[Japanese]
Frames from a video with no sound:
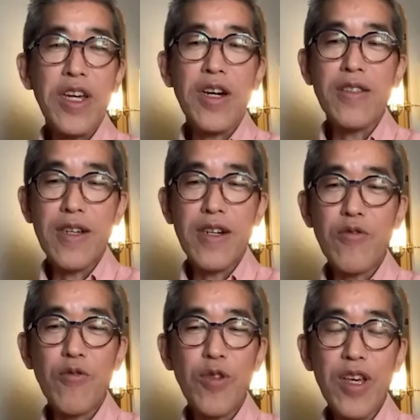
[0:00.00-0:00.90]
くないからさ、
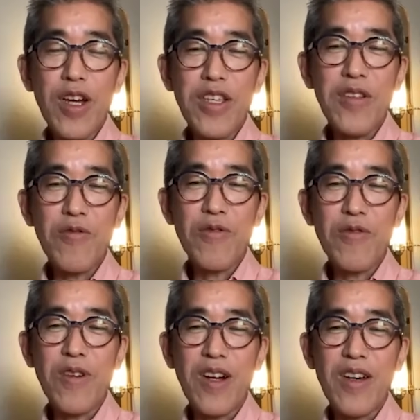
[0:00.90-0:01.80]
そこをしっかり議論
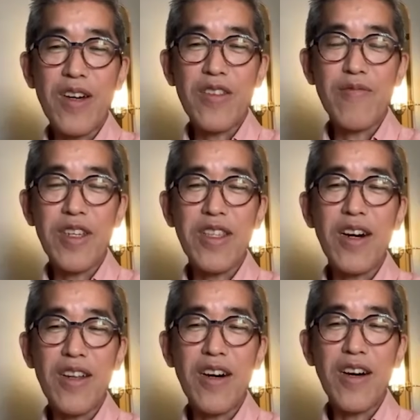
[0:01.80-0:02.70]
すべき
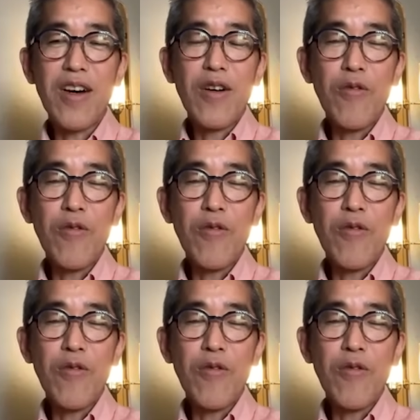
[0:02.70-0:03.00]
だから、